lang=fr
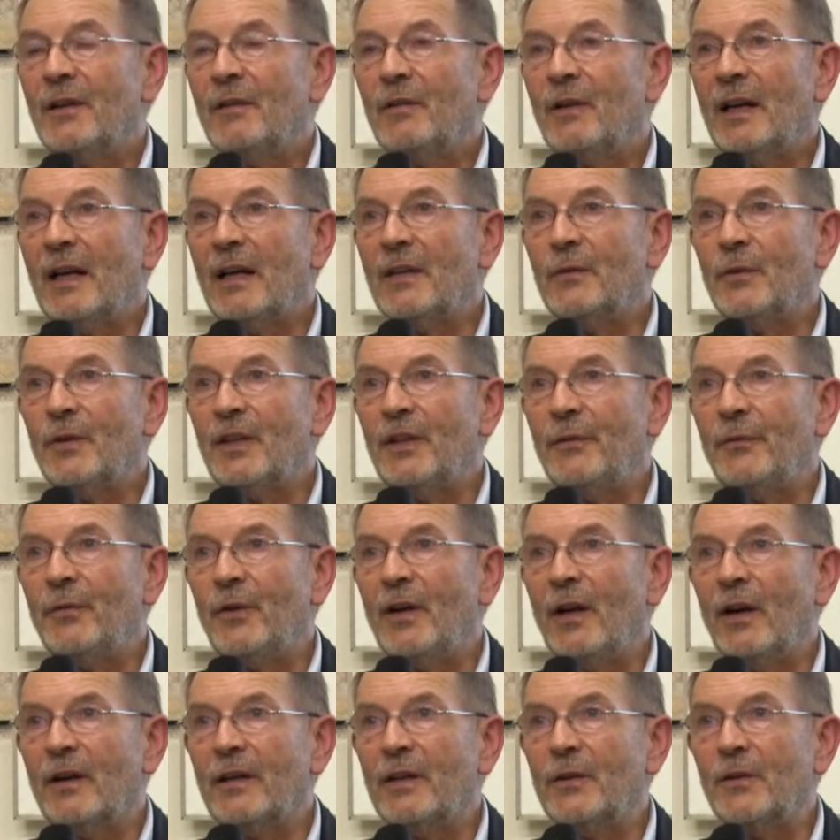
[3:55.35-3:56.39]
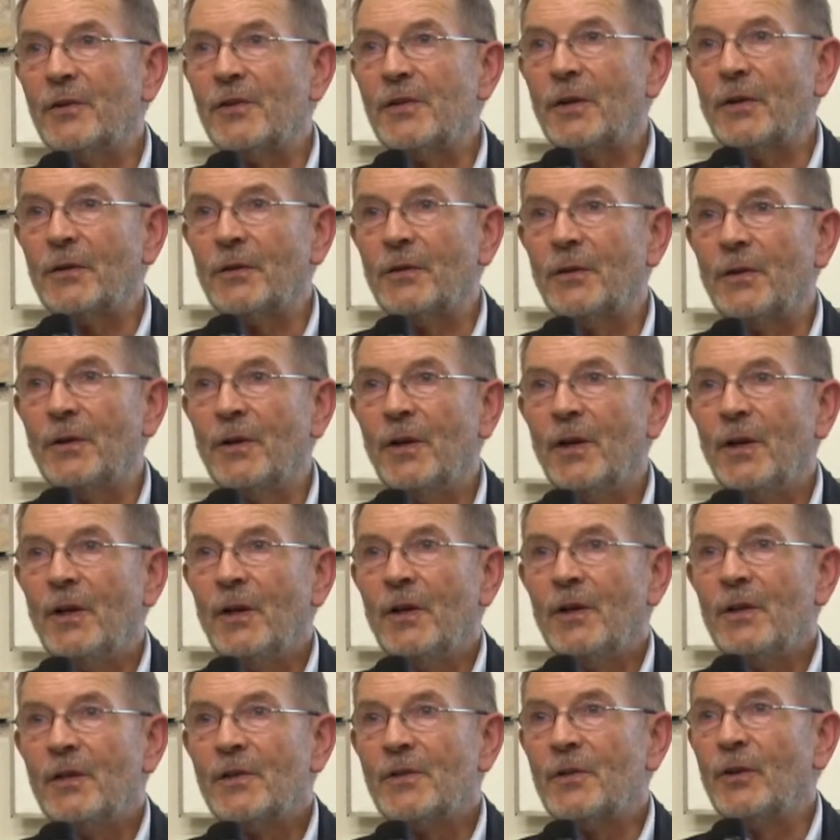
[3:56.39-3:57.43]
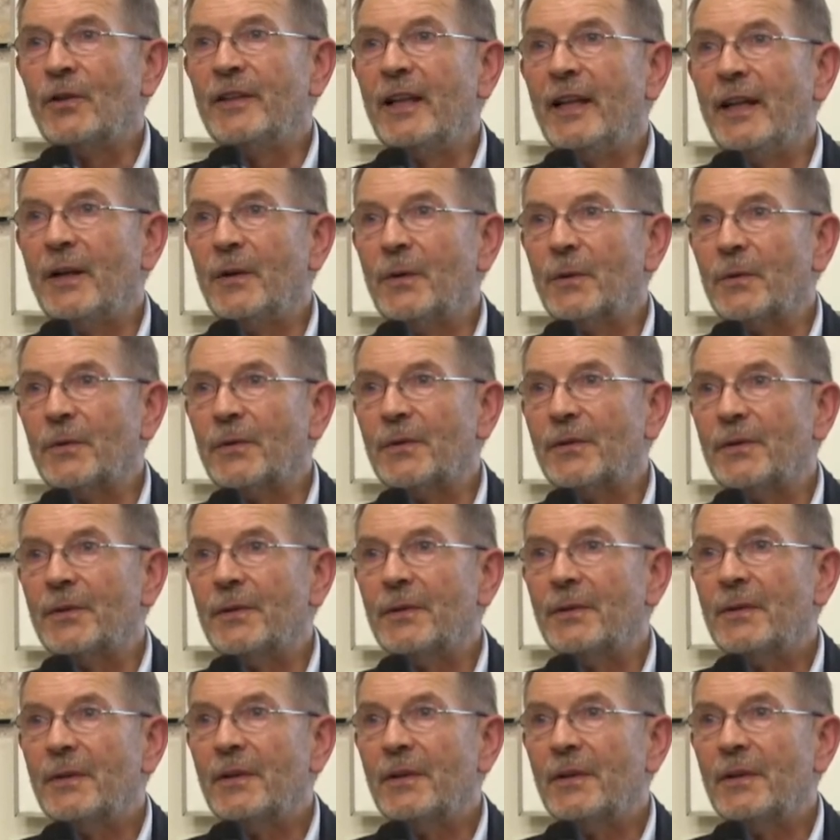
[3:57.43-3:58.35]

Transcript: voilà, donc il fallait en quelque sorte euh, solder les comptes.